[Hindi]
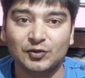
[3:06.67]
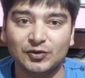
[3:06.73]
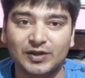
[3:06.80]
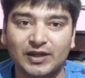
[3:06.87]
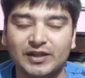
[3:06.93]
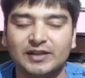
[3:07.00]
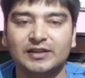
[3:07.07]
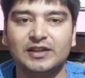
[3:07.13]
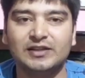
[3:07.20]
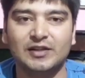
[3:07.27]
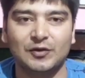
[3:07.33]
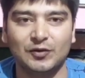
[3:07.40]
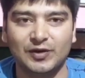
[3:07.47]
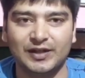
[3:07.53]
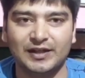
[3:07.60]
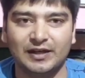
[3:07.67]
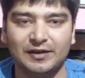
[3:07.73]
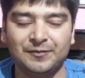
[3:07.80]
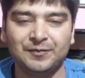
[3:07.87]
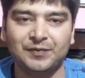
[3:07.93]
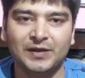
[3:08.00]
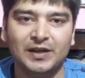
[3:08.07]
ये सुनना कितना ज़रूरी
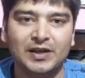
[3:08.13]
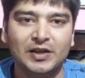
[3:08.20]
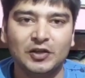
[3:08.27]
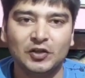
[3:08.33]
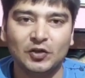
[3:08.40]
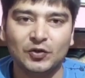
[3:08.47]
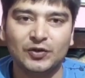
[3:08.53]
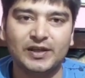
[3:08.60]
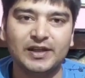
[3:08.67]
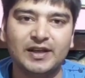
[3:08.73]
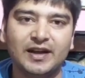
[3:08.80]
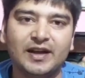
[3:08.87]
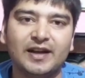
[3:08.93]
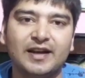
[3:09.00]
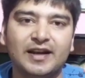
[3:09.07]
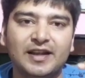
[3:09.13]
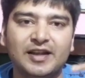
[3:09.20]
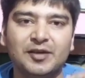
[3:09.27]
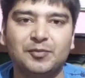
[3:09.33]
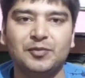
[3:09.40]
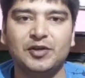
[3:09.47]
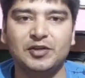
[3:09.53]
था क्योंकि अगर
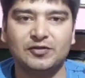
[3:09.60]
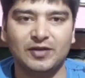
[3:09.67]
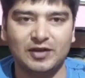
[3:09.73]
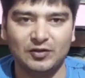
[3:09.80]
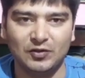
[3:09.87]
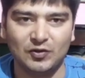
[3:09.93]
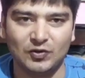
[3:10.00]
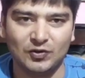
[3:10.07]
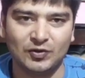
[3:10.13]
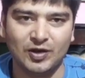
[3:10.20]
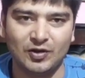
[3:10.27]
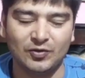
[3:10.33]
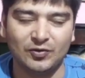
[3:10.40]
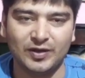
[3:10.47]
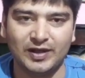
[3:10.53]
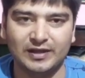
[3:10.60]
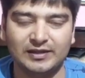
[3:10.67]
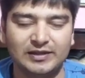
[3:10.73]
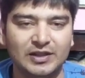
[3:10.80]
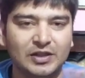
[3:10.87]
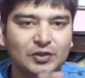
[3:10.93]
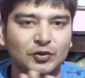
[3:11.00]
एक पुलिस वाले को कोरोना हो गया
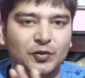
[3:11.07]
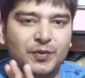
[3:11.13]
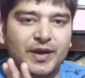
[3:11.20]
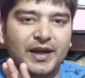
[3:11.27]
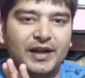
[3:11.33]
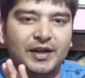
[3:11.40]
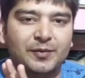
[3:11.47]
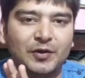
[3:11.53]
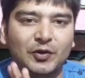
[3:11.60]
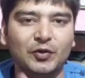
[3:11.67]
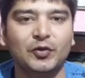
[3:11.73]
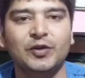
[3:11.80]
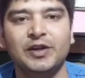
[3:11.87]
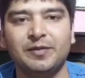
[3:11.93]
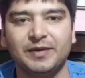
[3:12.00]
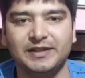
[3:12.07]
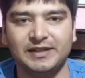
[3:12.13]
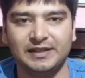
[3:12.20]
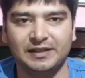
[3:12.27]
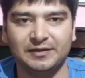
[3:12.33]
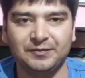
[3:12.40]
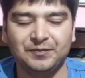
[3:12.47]
तो बैरक में कोई नहीं
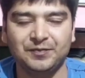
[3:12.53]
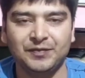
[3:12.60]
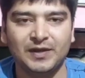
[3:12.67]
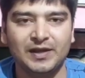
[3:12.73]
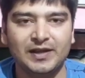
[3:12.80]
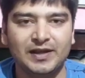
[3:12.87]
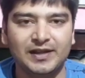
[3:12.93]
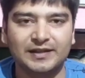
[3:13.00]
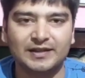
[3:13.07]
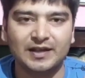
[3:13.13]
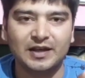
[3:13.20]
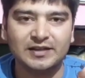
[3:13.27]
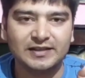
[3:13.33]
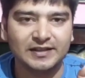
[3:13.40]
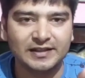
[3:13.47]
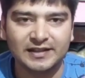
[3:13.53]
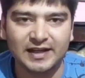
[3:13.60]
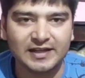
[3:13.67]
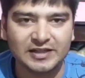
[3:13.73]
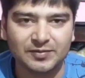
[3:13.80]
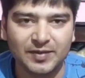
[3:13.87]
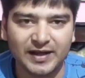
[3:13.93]
बचेगा इतना
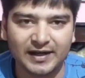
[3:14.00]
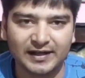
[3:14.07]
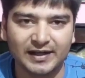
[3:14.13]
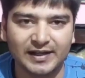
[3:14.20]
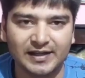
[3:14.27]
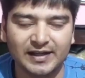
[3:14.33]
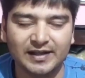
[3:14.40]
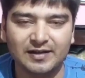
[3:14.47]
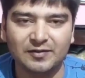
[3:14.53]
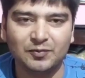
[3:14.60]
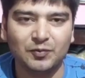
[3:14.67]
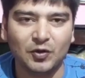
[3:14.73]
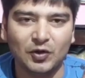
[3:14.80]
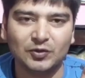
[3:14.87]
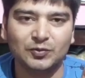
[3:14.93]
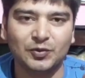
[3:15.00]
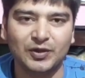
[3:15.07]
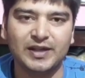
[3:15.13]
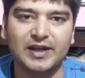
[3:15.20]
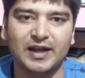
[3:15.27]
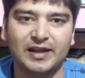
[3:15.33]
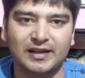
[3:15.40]
सैनिटाइज बैरक नहीं है बहुत
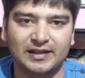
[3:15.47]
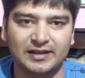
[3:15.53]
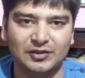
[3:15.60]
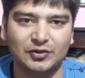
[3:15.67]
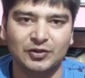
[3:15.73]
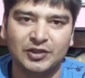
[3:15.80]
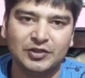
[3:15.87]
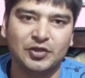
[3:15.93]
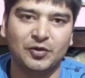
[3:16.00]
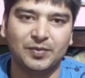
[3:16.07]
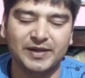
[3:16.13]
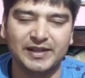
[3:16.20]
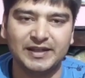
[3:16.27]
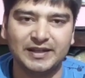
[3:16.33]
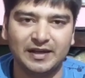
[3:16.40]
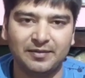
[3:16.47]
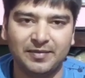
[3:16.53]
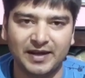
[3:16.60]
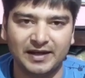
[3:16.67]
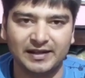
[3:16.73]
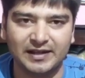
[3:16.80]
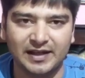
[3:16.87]
बुरी हालत है झुग्गी झोंपड़ी की तरह
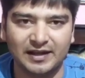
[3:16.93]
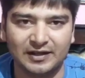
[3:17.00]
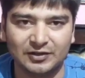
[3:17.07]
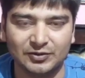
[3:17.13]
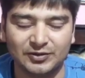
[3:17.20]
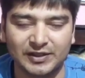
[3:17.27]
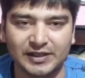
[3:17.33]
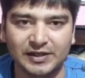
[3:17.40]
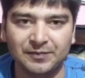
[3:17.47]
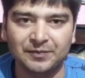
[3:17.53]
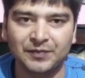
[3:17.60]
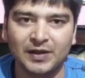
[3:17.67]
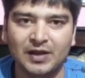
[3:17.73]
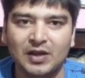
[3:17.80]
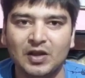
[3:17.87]
बैरक की हालत होती है